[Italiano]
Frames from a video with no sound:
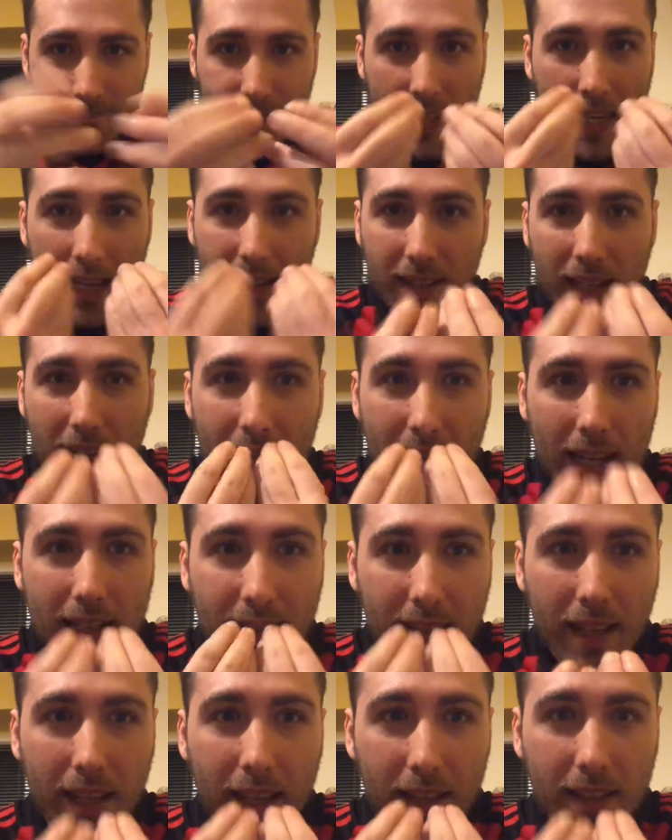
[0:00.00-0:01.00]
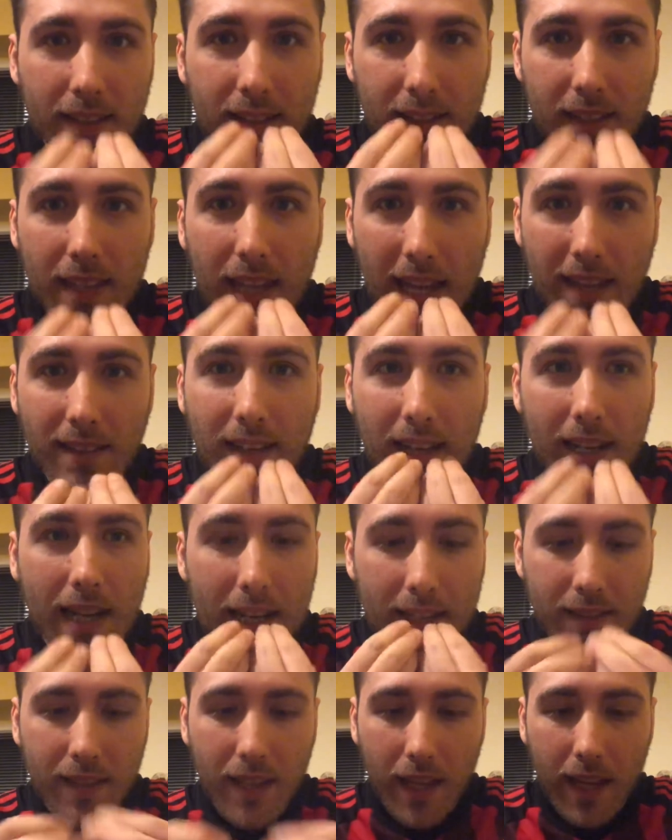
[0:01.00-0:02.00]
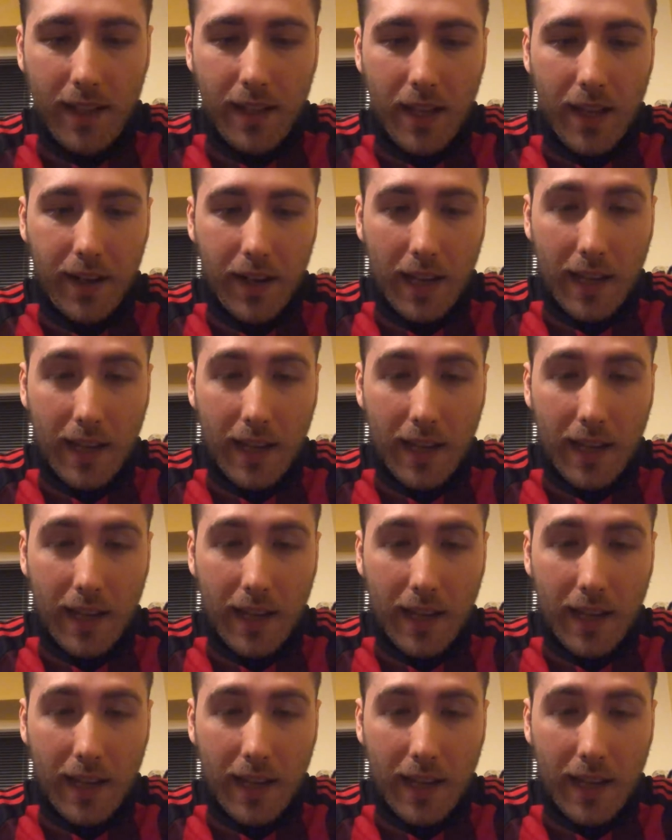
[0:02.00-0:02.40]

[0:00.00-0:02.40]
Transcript: Che attaccante è? Che attaccante è Eder?